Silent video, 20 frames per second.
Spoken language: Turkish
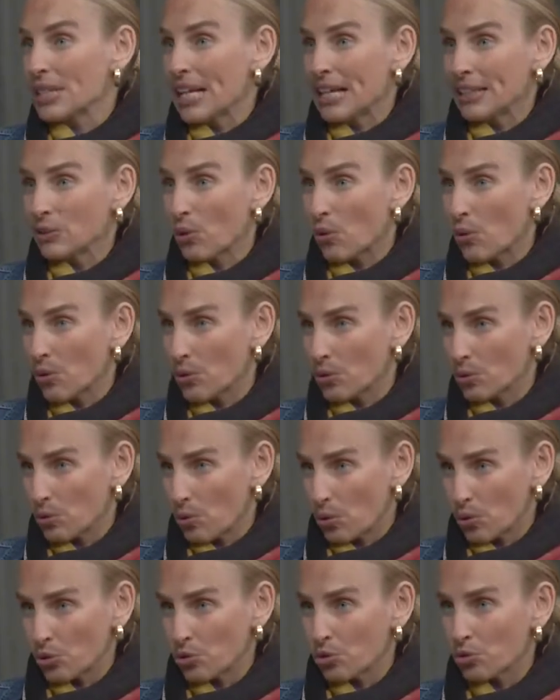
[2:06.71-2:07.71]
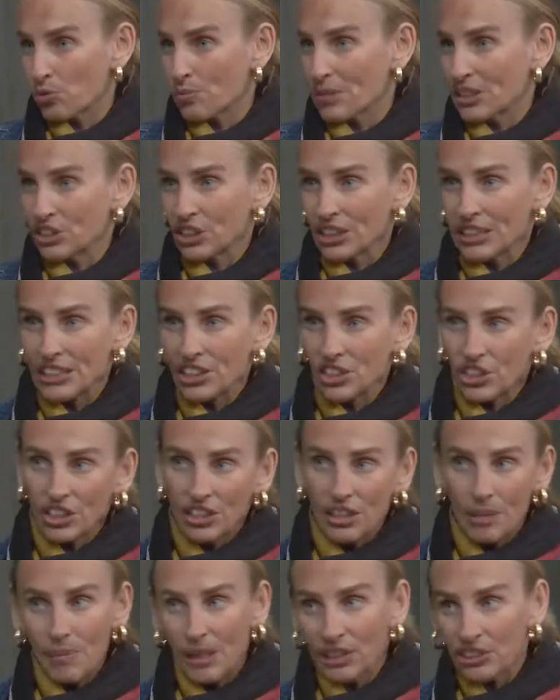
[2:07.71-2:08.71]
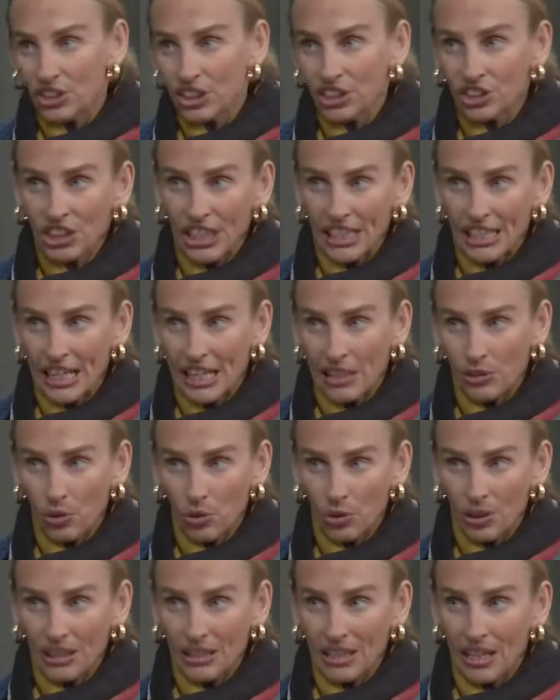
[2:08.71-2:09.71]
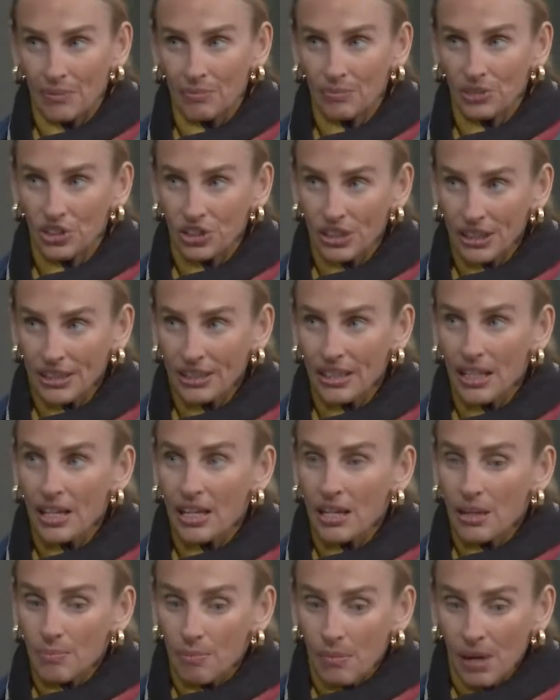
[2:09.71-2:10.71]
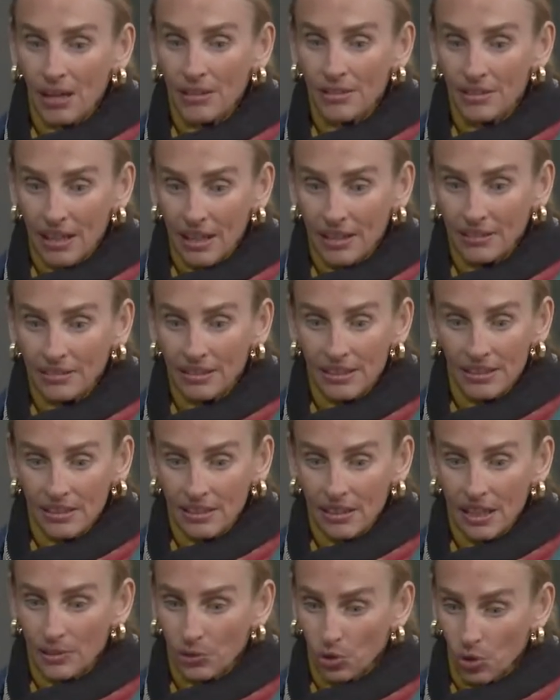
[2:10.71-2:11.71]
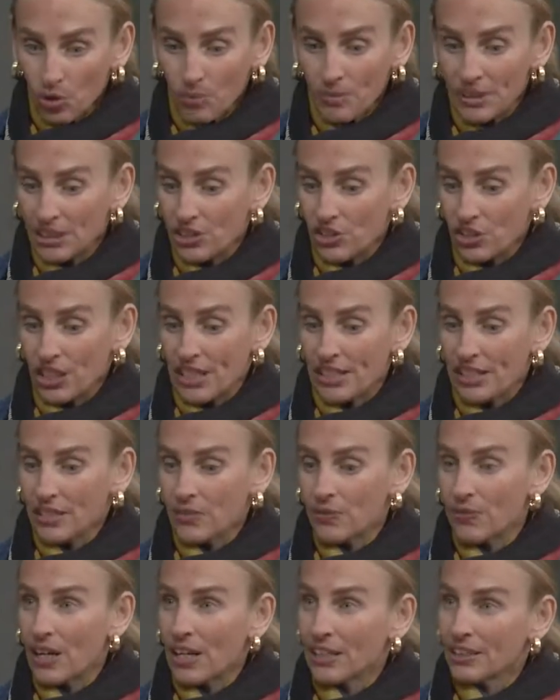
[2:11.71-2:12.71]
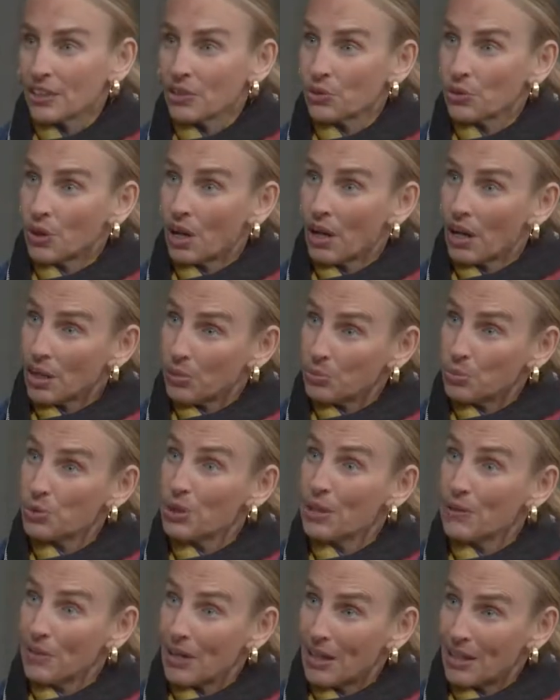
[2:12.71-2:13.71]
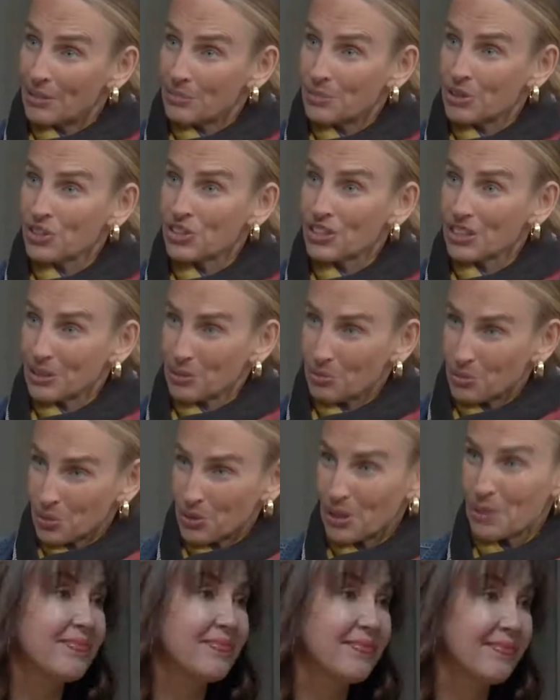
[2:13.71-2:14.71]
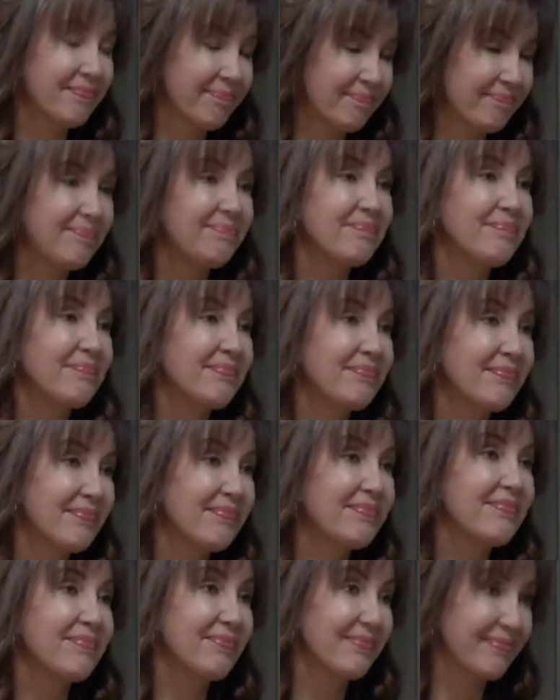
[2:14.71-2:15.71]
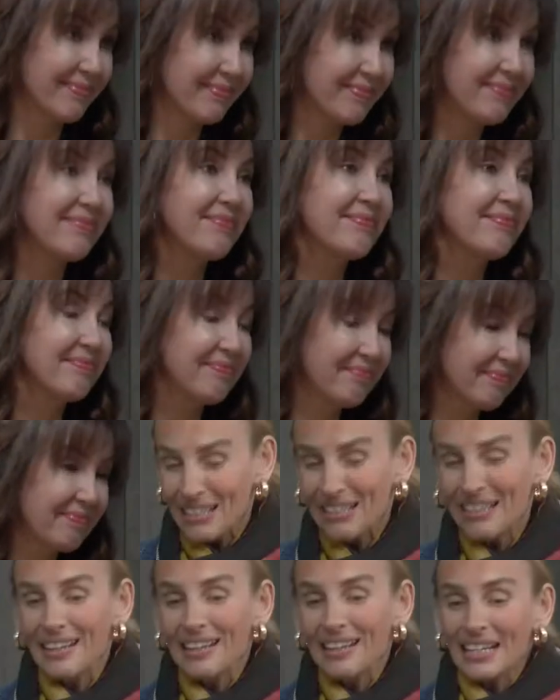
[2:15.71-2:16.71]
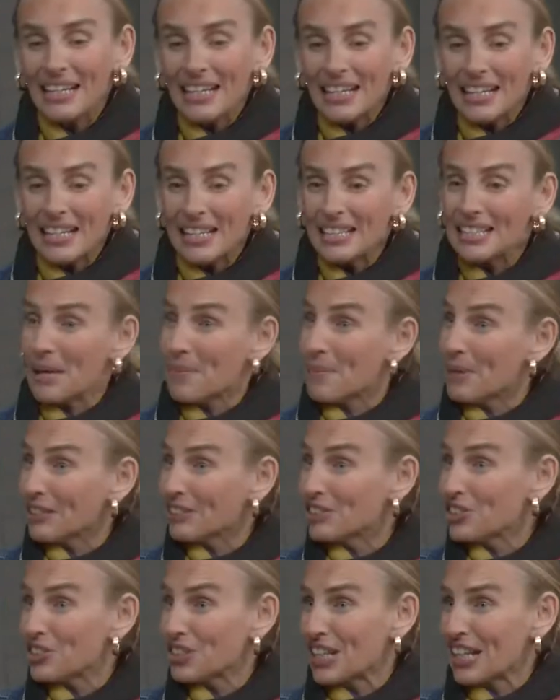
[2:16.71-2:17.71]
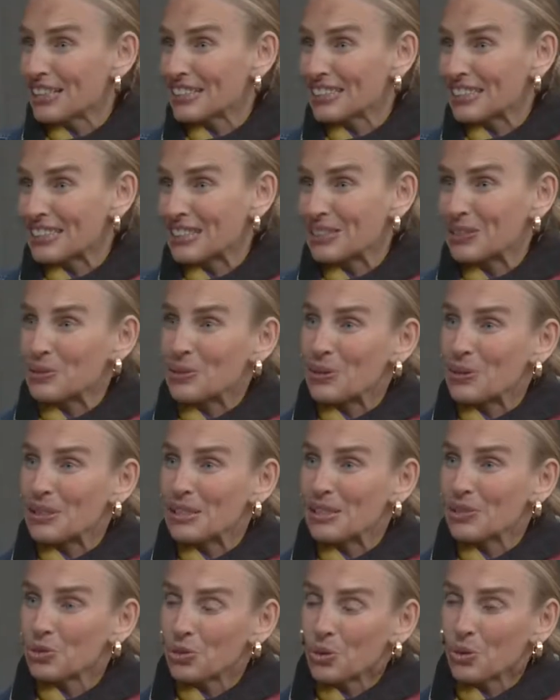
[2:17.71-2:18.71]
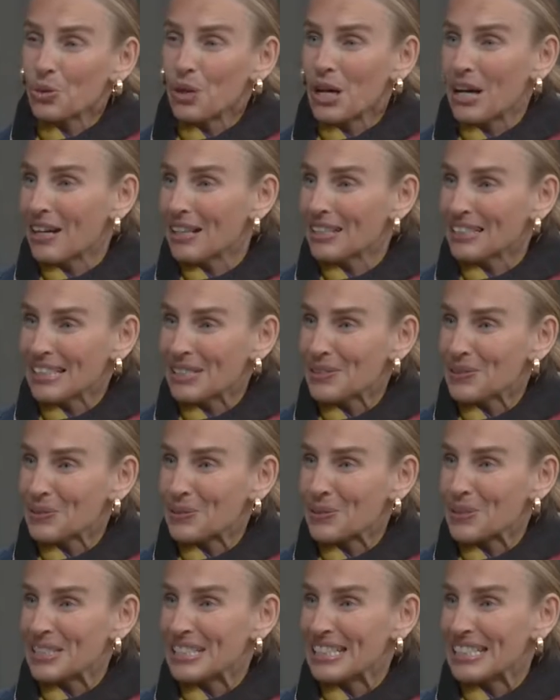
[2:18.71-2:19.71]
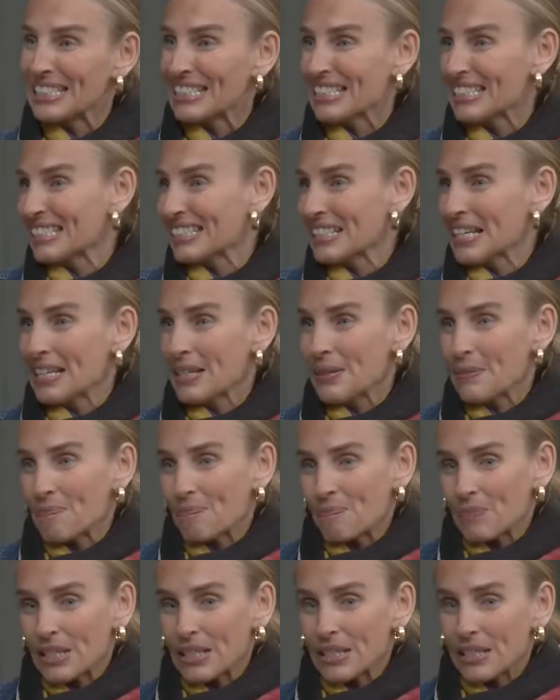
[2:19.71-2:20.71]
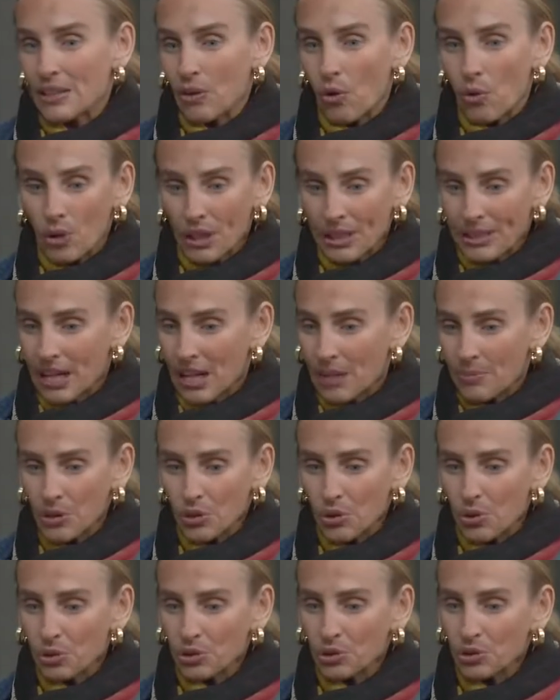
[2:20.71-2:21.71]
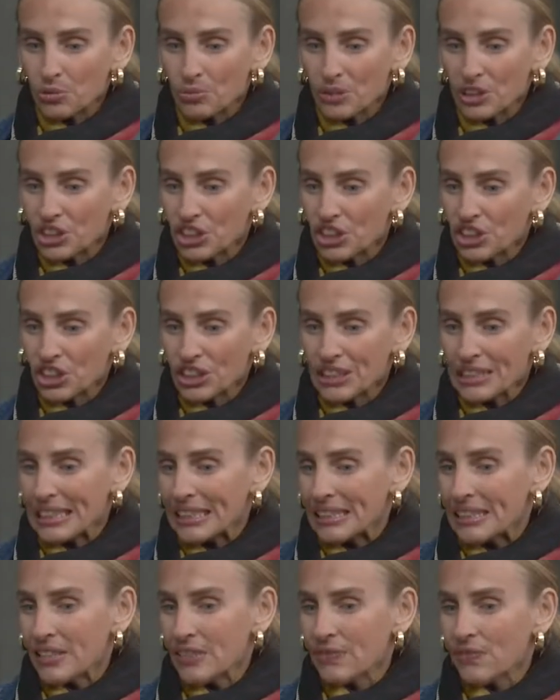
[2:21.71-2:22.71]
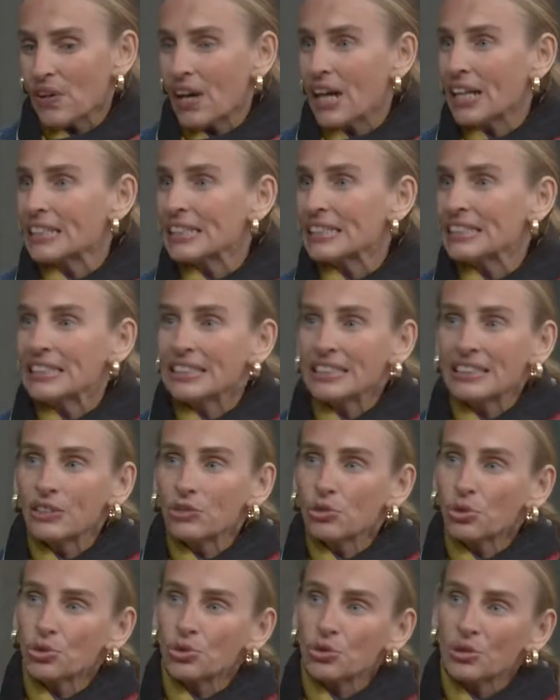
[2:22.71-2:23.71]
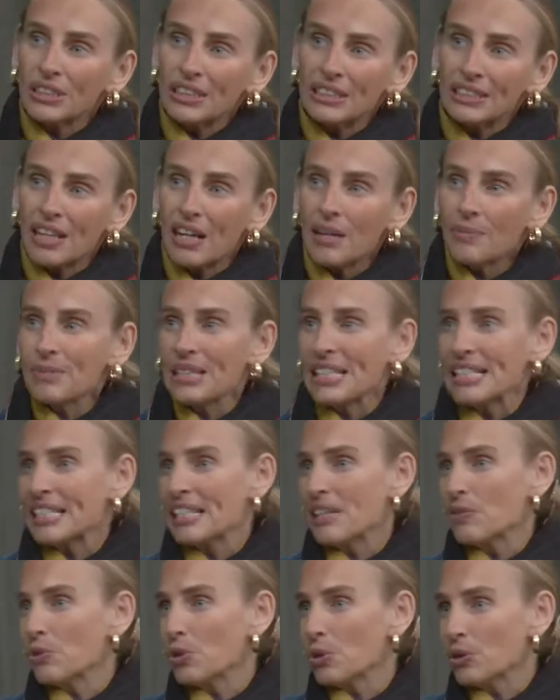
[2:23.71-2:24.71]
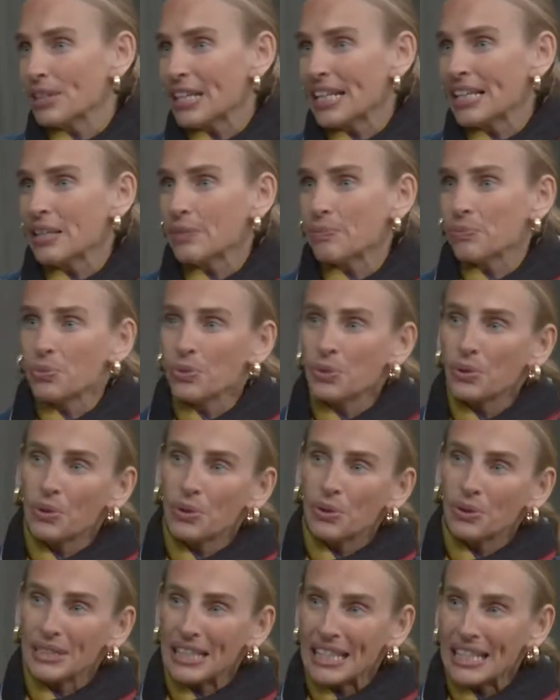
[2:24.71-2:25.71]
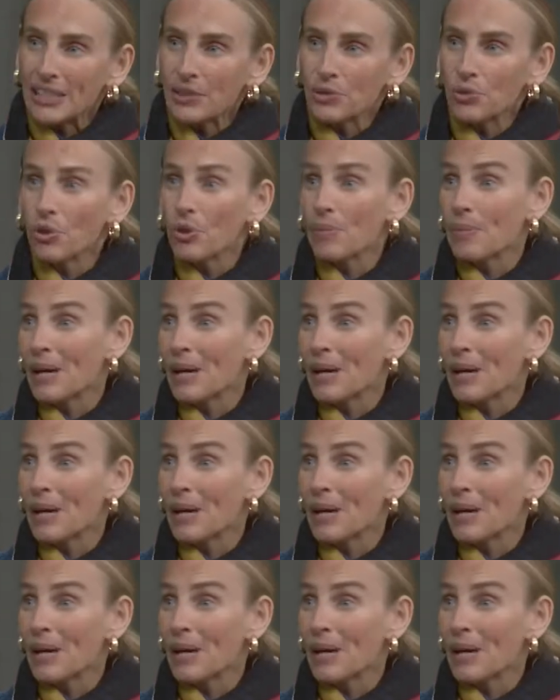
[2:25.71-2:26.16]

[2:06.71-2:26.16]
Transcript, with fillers: Yani o koşturmacanın içinde başka şeylerle oyalanmışız. Bazen insan görmediği şeyleri fark ediyor. Aa bu da varmış ya da bu da benim çocuğumda olabilirmiş gibi. E, yeme alışkanlıkları da öyle. Çoğu aileyi sorsanız e, o kadar bir koşturmaca içinde ki farkında değil çocukları tam ne seviyor, ne yapıyor, ne ediyor.